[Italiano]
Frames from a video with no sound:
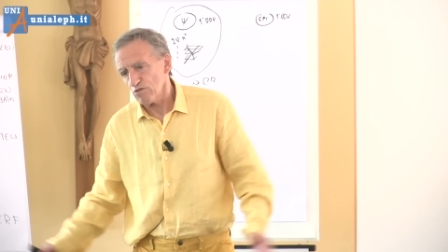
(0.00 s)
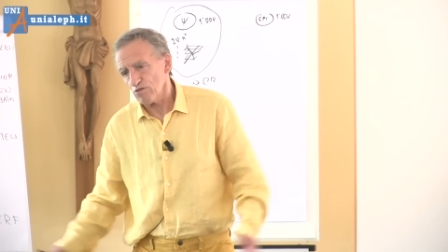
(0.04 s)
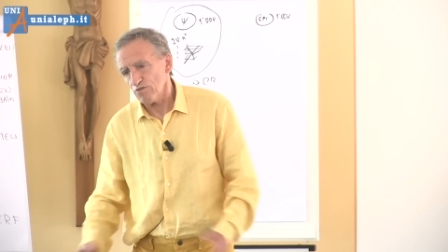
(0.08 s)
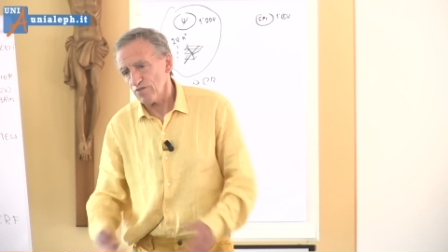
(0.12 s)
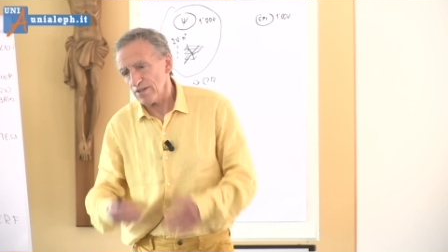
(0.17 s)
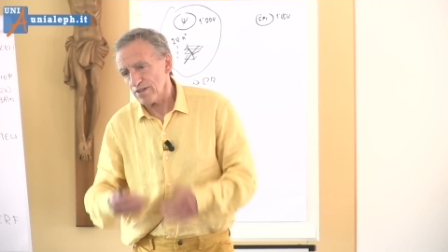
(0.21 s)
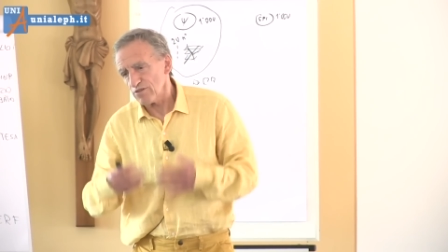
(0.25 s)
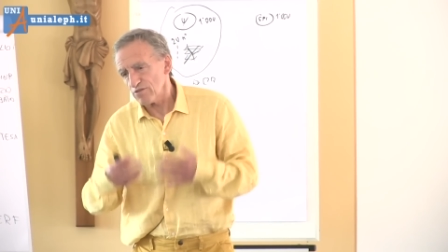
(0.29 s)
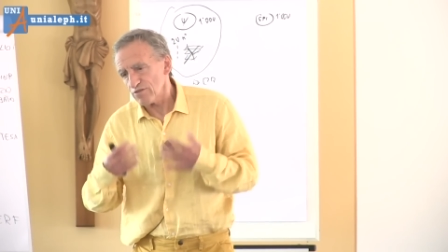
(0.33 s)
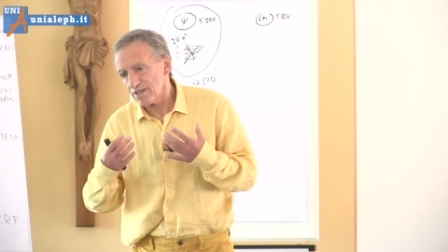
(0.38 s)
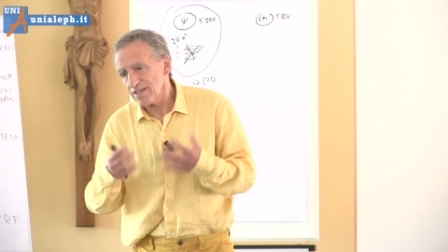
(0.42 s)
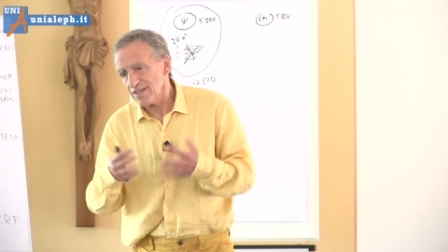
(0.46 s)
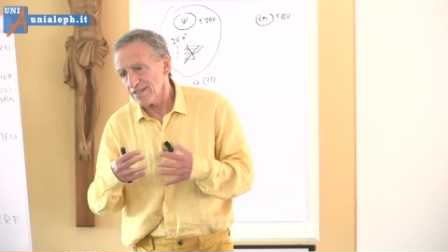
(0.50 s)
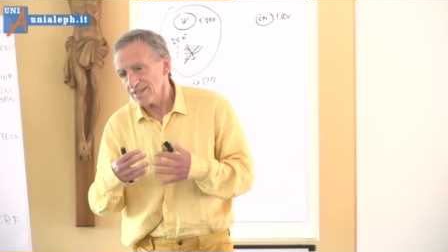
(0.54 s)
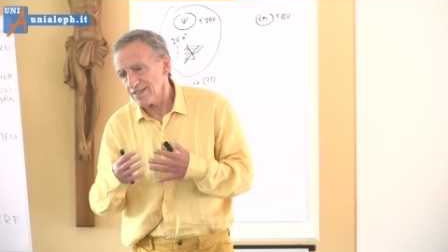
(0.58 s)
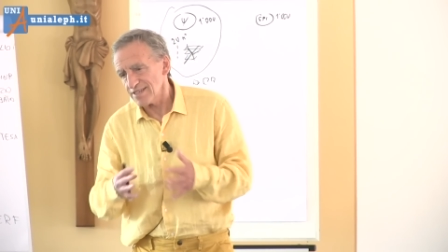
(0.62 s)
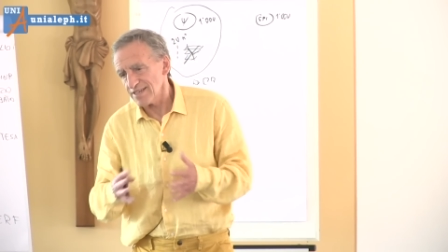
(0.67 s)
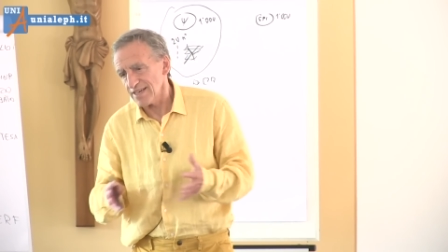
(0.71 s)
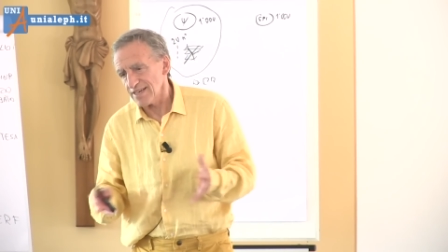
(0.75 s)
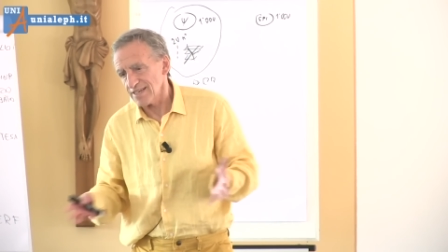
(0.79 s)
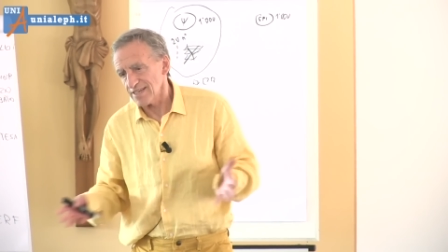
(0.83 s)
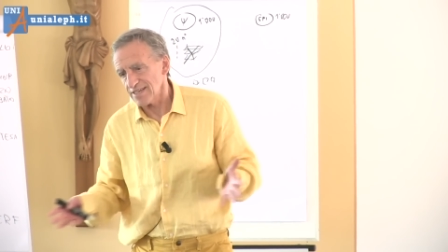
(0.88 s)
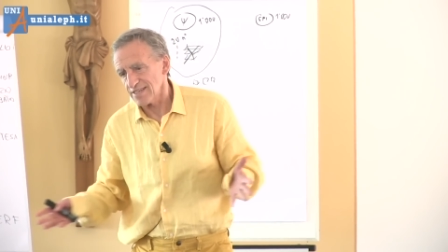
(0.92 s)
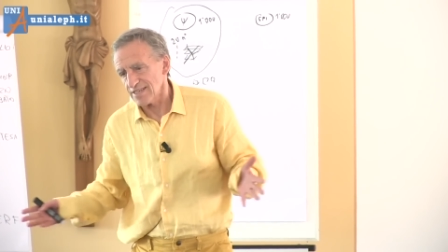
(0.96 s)
ho fatto
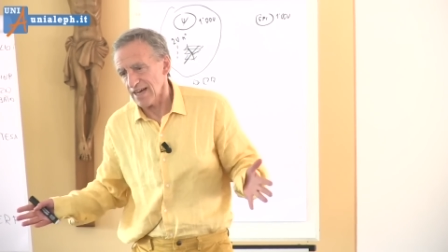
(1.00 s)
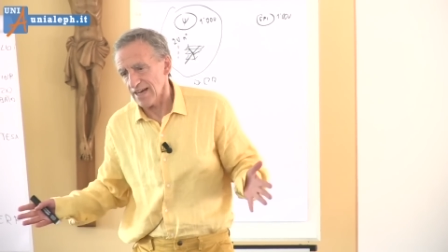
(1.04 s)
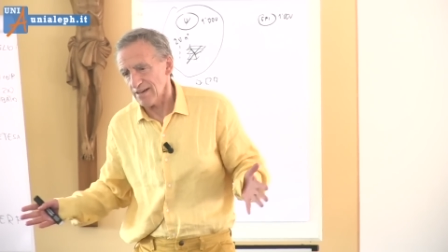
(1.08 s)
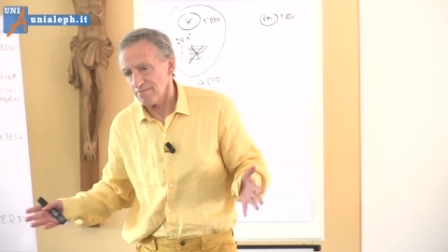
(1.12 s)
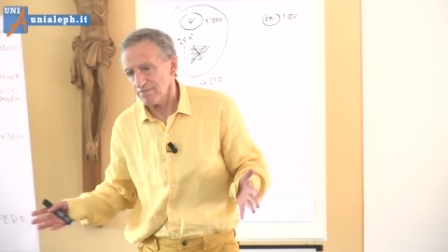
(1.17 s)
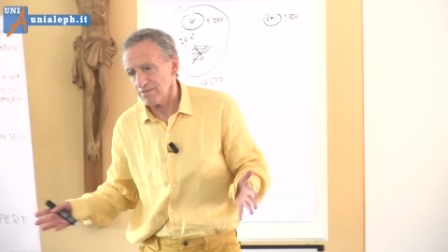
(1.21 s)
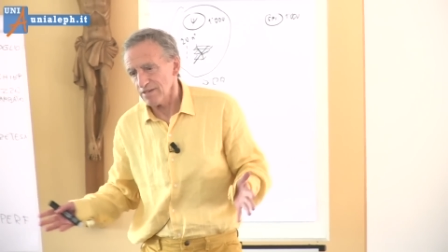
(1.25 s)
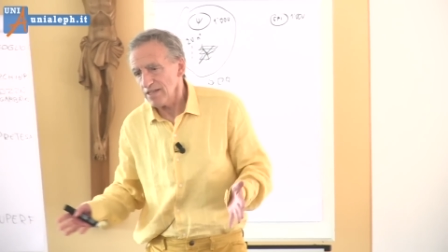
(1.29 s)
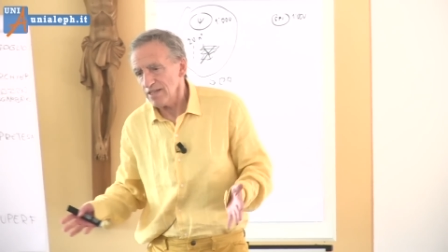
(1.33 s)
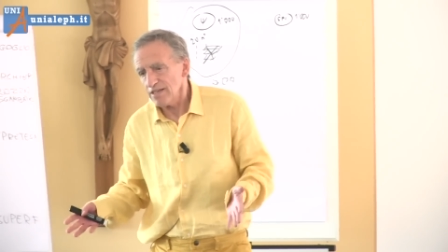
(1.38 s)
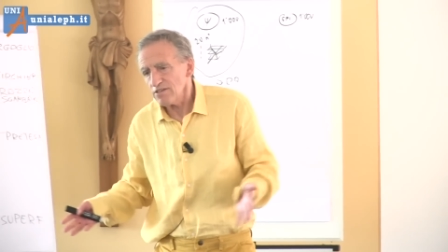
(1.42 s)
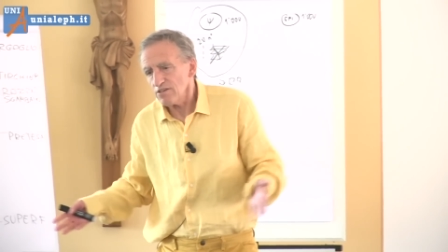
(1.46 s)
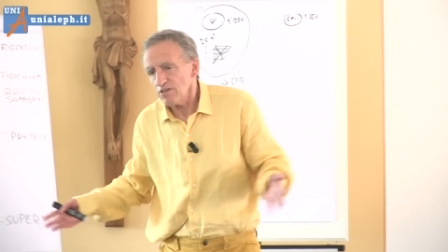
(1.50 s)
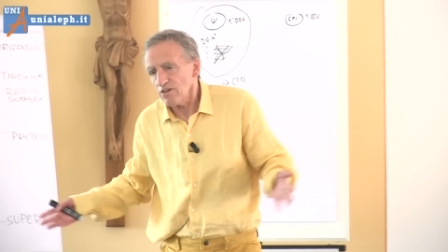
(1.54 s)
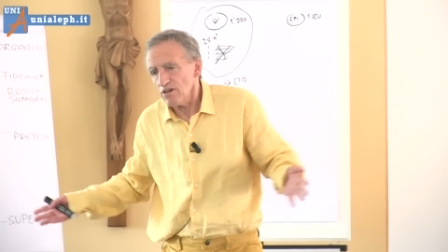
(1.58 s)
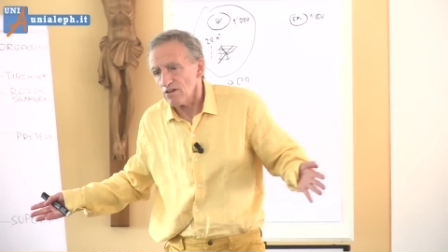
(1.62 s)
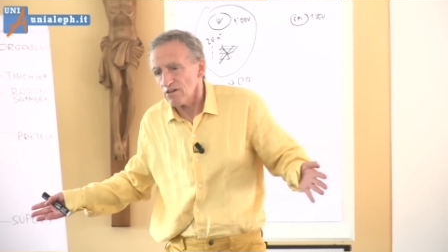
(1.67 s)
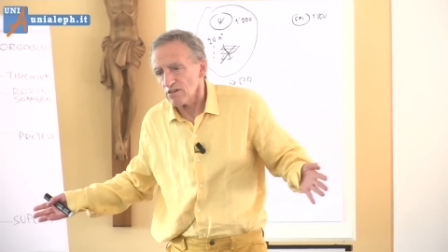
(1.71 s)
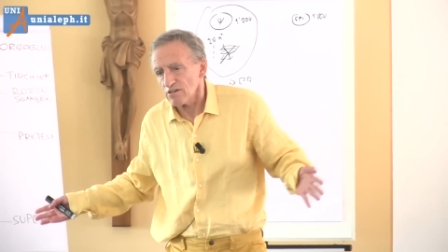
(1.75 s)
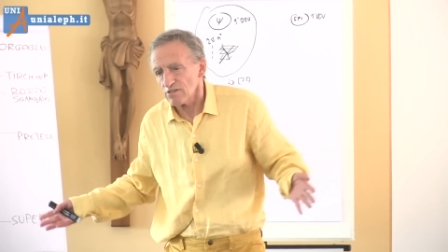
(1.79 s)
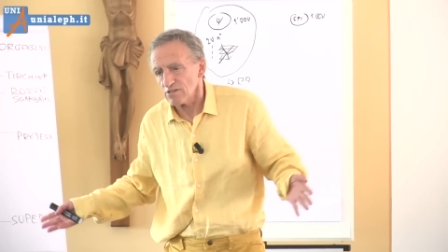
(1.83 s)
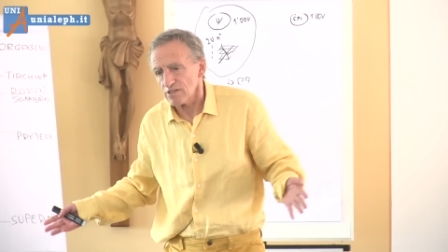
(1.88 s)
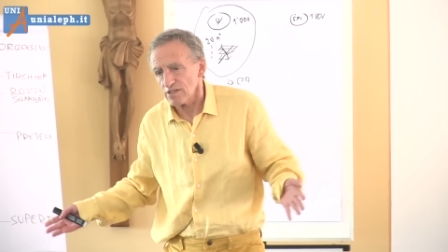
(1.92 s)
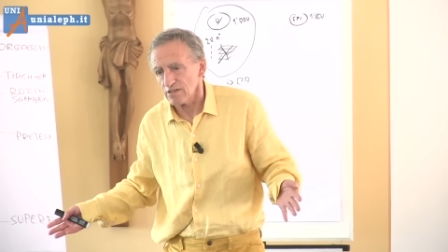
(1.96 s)
36 esami, le so
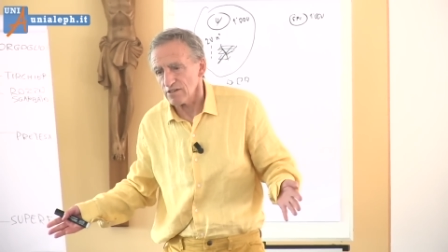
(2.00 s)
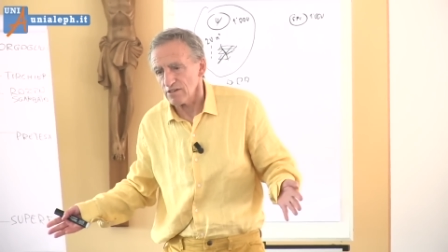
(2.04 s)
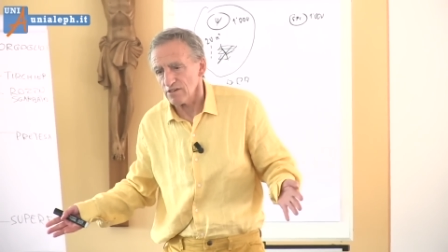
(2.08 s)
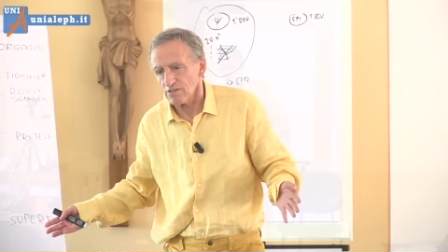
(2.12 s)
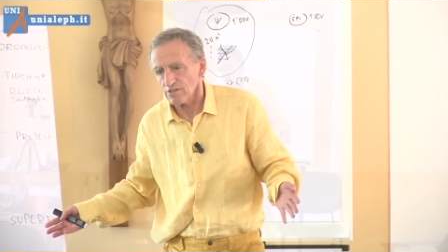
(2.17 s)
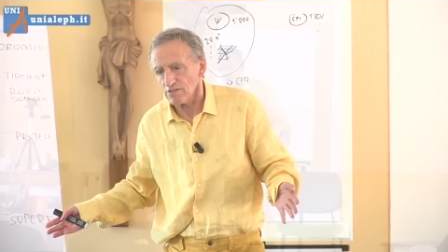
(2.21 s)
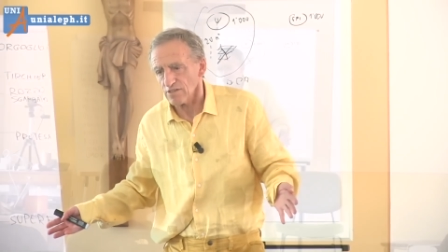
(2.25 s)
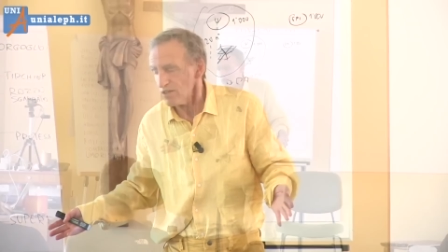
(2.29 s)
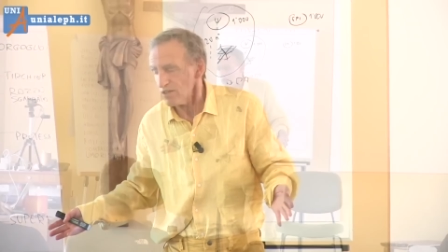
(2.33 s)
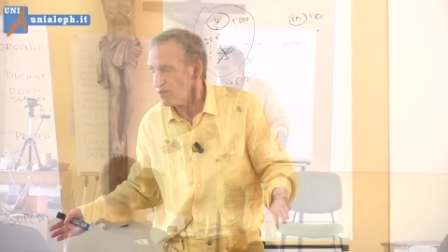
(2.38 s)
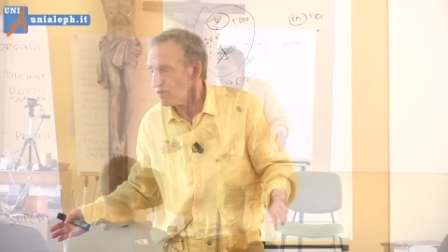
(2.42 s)
queste cose, le ho